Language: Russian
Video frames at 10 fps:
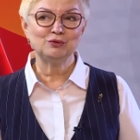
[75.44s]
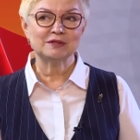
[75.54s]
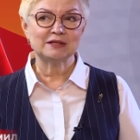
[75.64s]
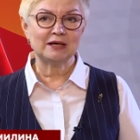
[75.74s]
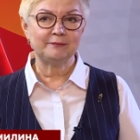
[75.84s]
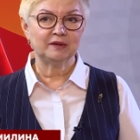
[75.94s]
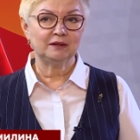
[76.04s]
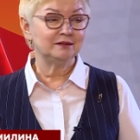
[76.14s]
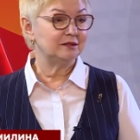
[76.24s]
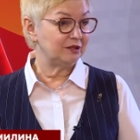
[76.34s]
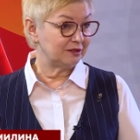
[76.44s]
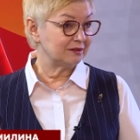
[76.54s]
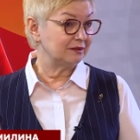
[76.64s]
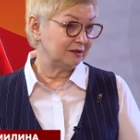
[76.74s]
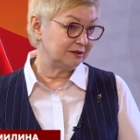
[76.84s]
за интерес
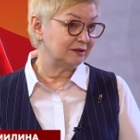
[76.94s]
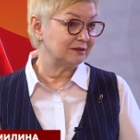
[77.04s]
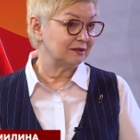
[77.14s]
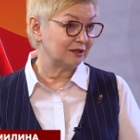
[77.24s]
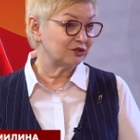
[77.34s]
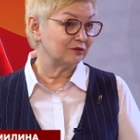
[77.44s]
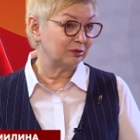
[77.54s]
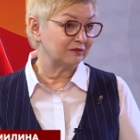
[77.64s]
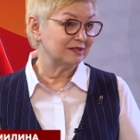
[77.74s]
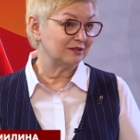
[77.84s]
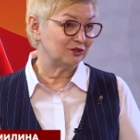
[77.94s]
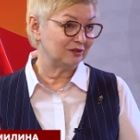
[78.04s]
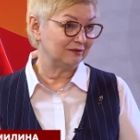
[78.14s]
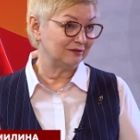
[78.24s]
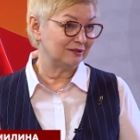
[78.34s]
к деятельности нашего
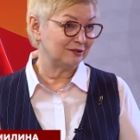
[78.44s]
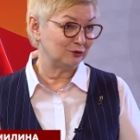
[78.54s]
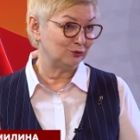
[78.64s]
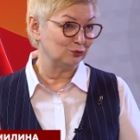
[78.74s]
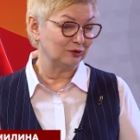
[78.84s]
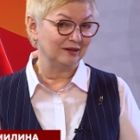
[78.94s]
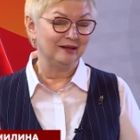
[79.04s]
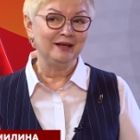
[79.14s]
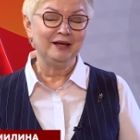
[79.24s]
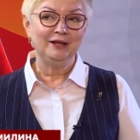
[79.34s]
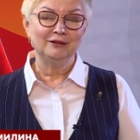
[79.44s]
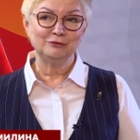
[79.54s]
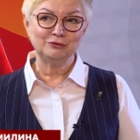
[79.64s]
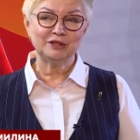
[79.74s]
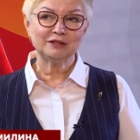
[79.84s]
правозащитного института.
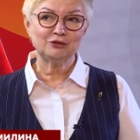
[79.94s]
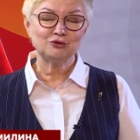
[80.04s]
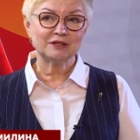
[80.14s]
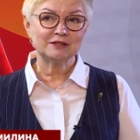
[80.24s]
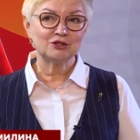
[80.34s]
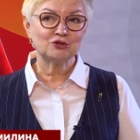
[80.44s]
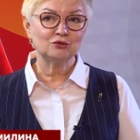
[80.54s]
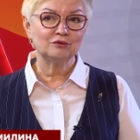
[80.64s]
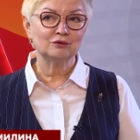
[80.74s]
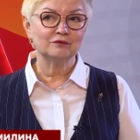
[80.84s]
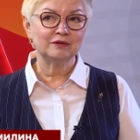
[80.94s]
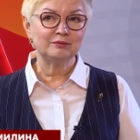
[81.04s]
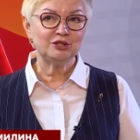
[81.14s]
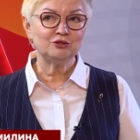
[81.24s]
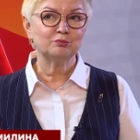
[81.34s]
Ну, я хочу сказать, что
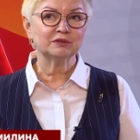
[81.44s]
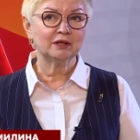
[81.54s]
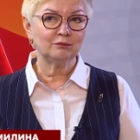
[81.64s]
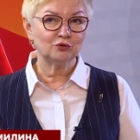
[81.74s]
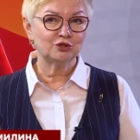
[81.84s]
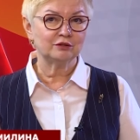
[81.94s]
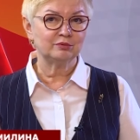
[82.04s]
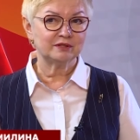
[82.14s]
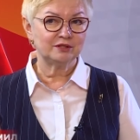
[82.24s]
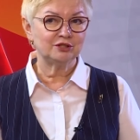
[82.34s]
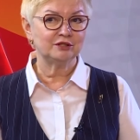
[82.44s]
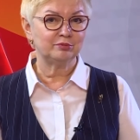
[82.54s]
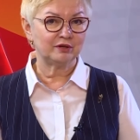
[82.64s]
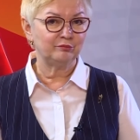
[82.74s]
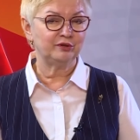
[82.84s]
вообще уполномоченный по защите
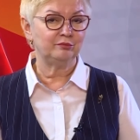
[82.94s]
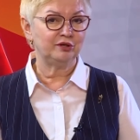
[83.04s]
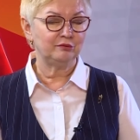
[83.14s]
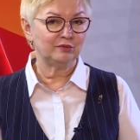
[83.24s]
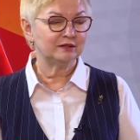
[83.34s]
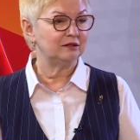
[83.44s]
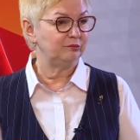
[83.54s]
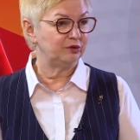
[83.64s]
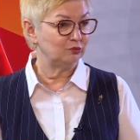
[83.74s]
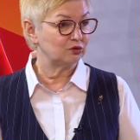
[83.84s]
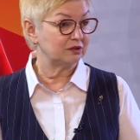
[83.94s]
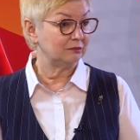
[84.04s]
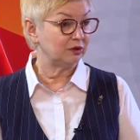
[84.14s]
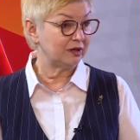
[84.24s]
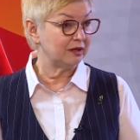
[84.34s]
прав предпринимателей в
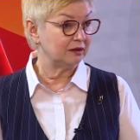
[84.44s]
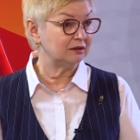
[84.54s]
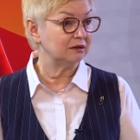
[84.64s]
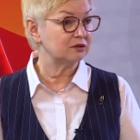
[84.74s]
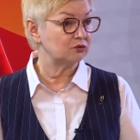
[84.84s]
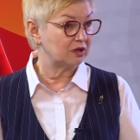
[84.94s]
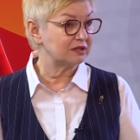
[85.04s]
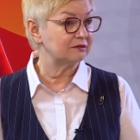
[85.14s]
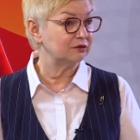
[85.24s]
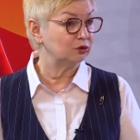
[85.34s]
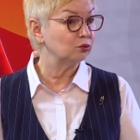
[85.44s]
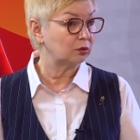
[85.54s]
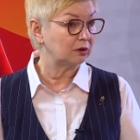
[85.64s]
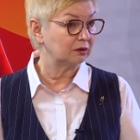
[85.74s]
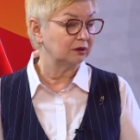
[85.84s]
Приморском крае – это государственный
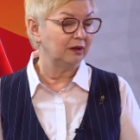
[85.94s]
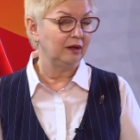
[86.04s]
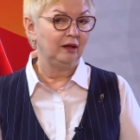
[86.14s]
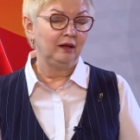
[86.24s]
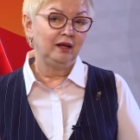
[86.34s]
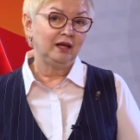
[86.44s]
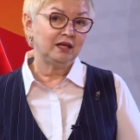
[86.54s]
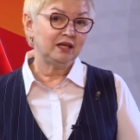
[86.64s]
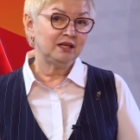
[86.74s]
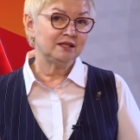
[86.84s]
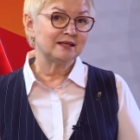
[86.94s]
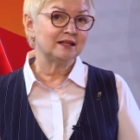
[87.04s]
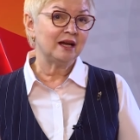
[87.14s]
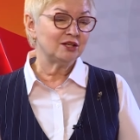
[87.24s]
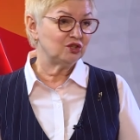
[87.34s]
орган. И
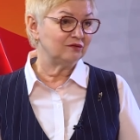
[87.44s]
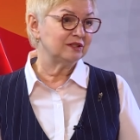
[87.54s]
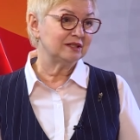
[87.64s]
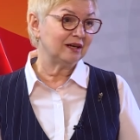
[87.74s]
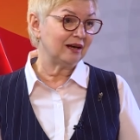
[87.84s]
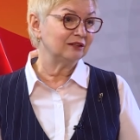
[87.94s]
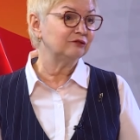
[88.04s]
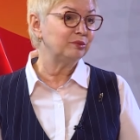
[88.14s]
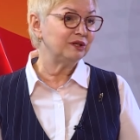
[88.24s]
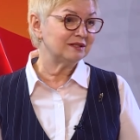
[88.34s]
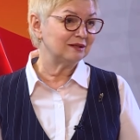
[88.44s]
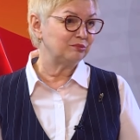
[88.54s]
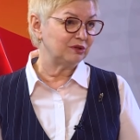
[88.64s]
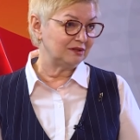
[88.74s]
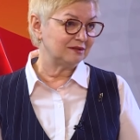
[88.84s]
задача вытекает, в
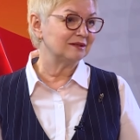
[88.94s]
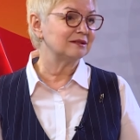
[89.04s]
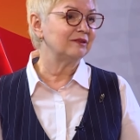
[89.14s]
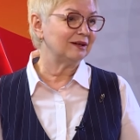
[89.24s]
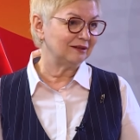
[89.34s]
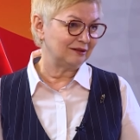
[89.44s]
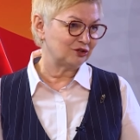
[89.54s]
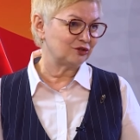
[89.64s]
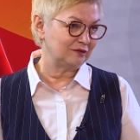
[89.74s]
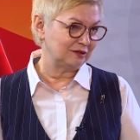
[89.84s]
принципе, из названия нашего